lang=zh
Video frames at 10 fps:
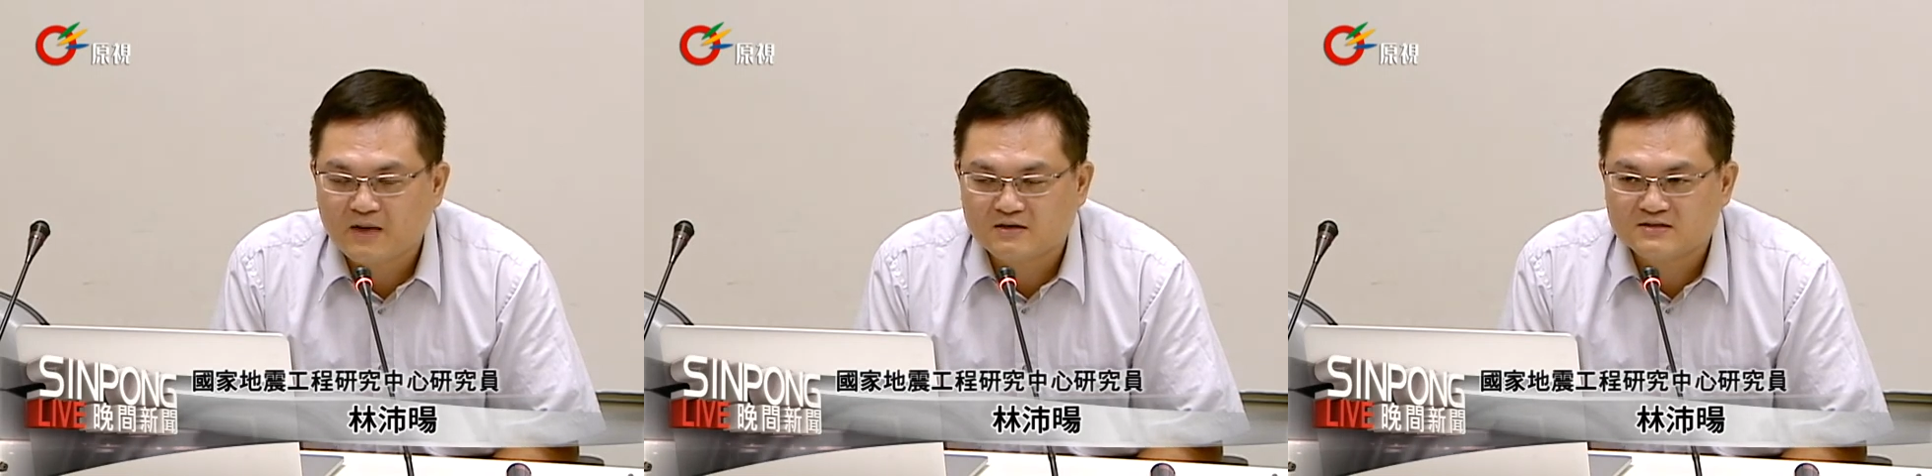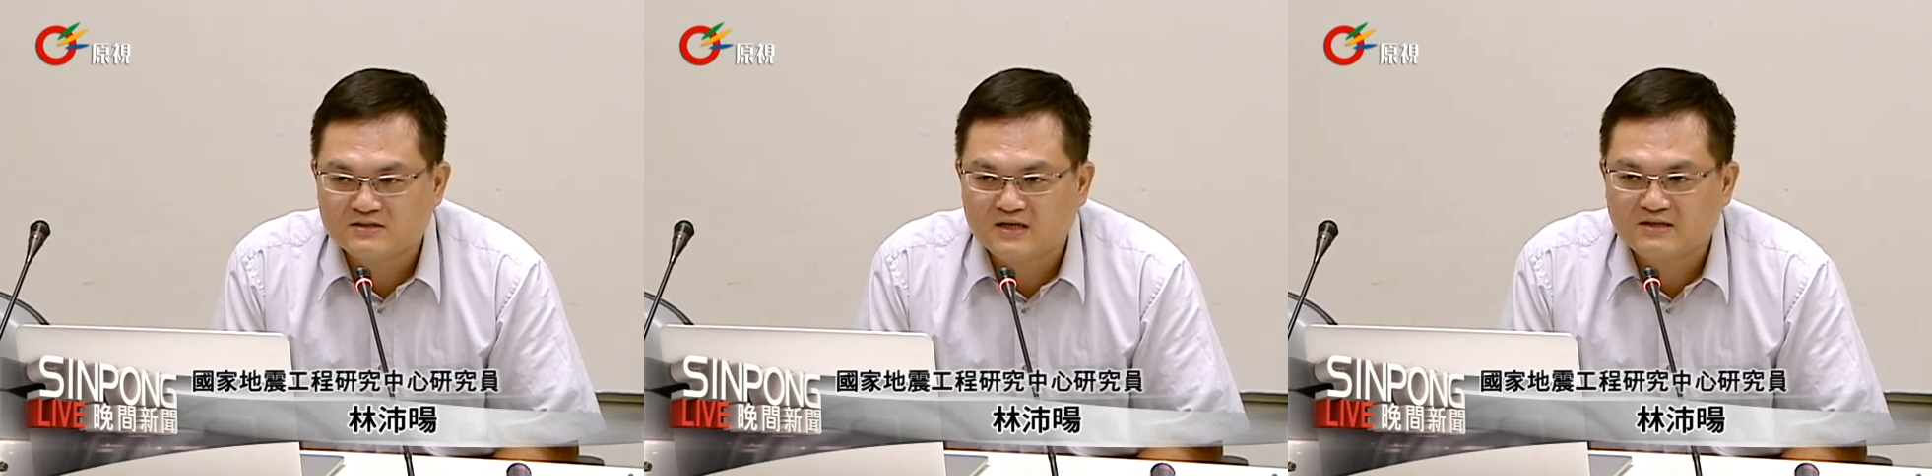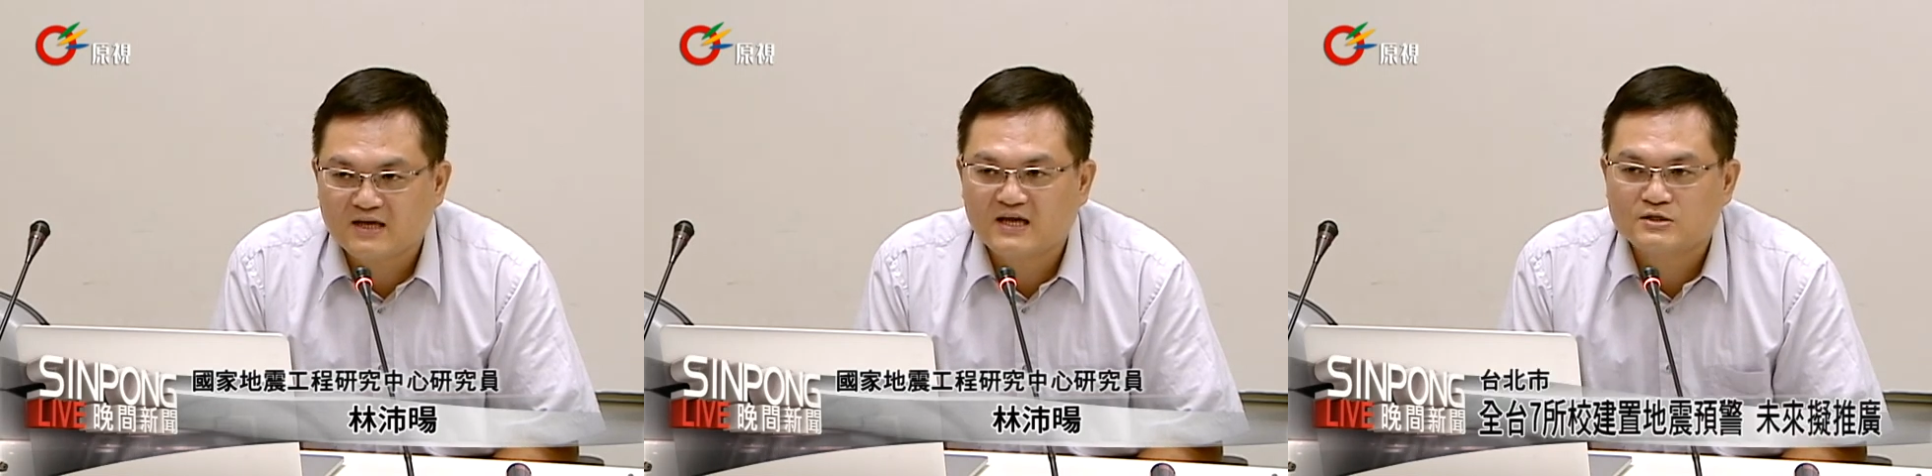秒的时间
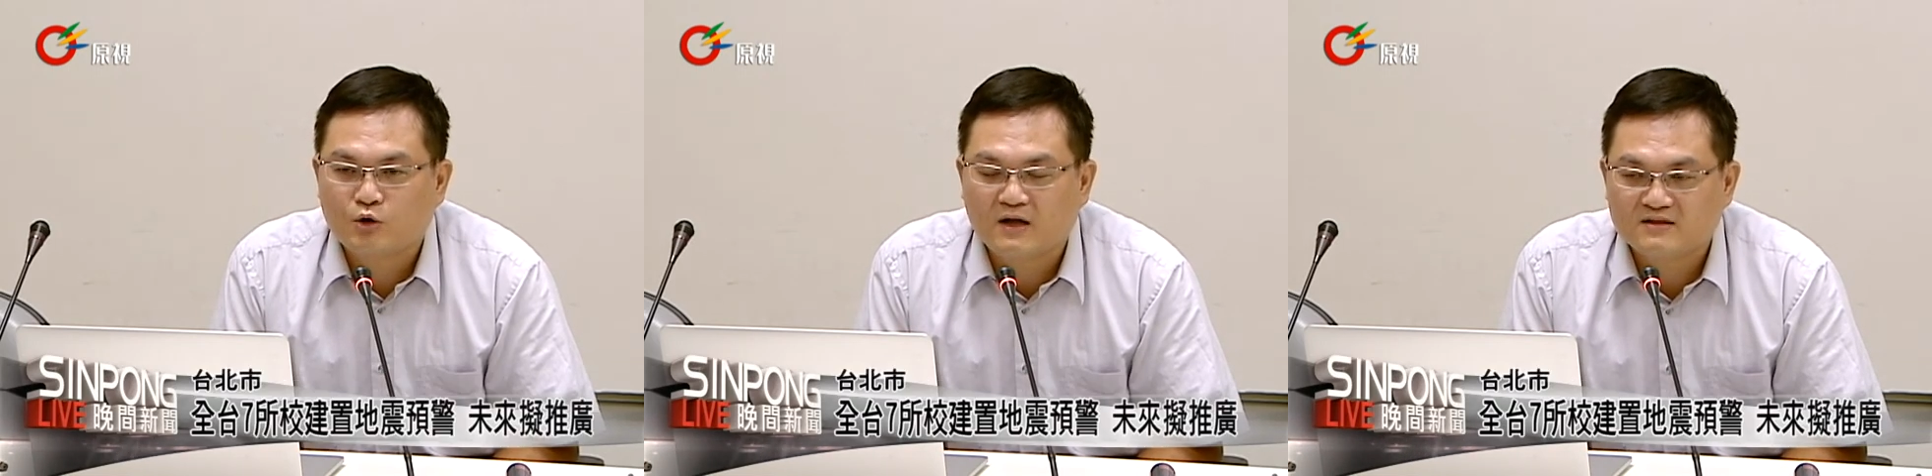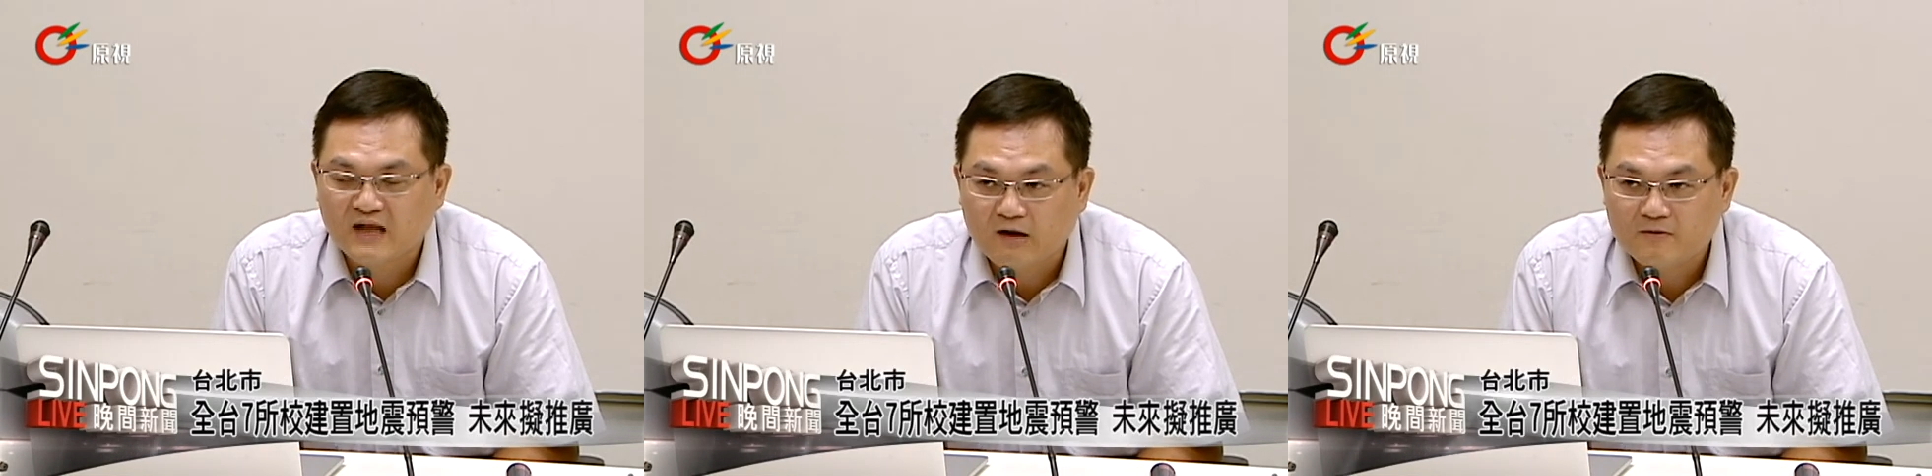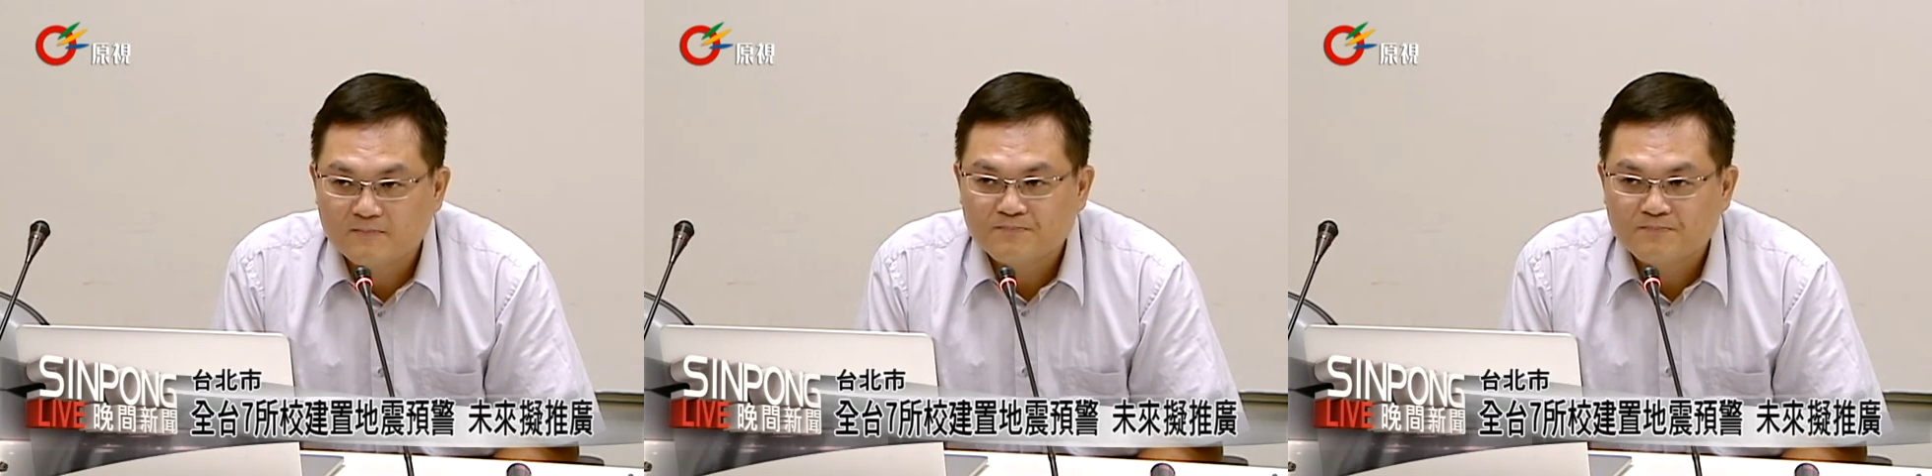内可以传达。